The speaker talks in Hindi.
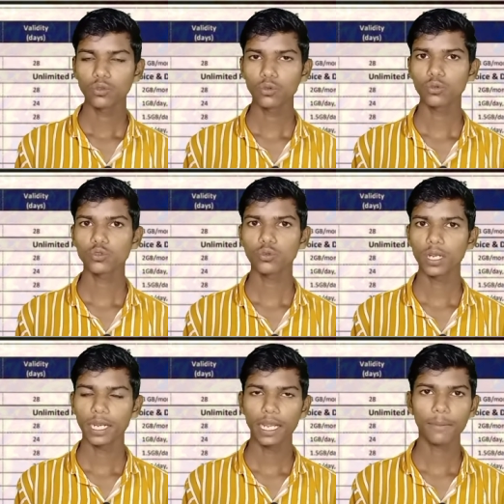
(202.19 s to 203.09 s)
दो सौ
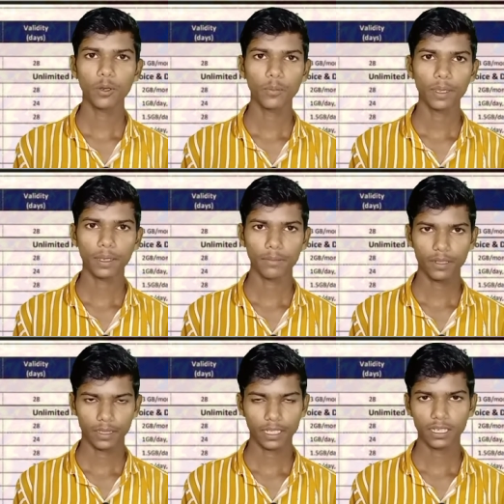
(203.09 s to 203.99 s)
निन्यानवे रुपये का
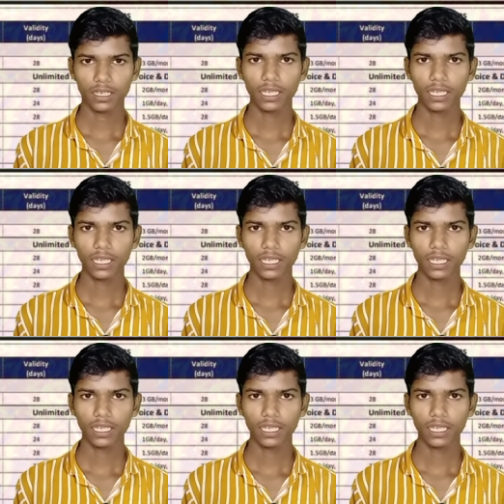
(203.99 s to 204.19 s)
मिलता था